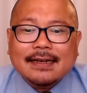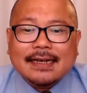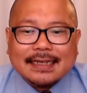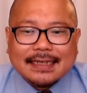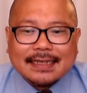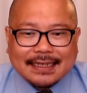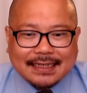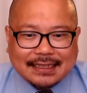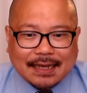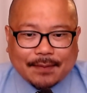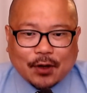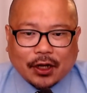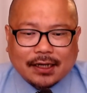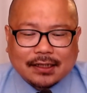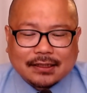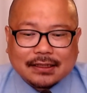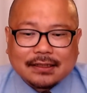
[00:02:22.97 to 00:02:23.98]

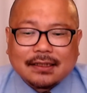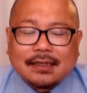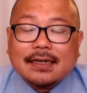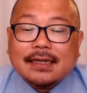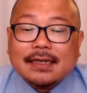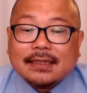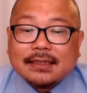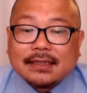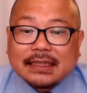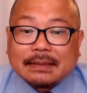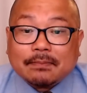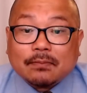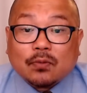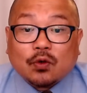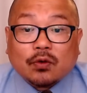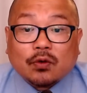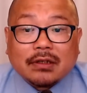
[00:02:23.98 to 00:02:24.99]
이재명이는
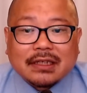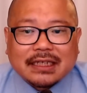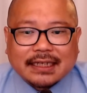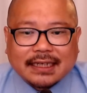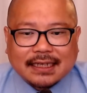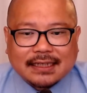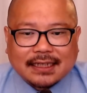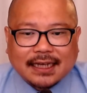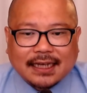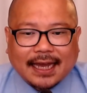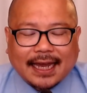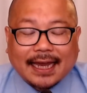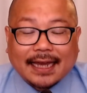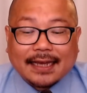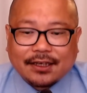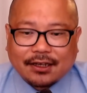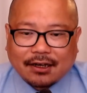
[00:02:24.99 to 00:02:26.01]
침묵을 지킨 채
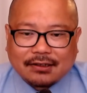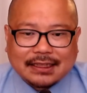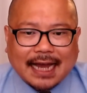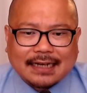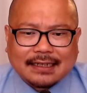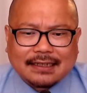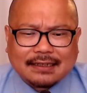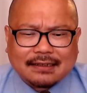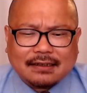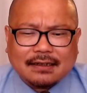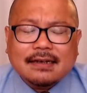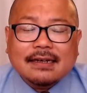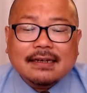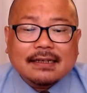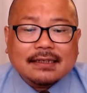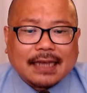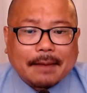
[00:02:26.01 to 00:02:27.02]
현장을
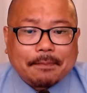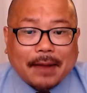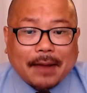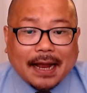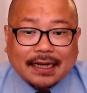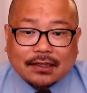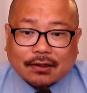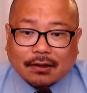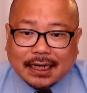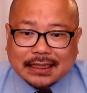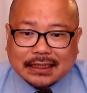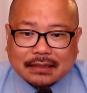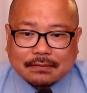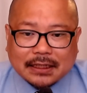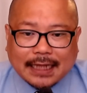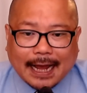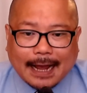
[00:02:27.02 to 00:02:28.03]
재빨리
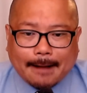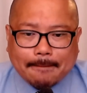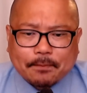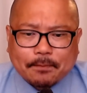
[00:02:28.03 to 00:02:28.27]
떠났습니다.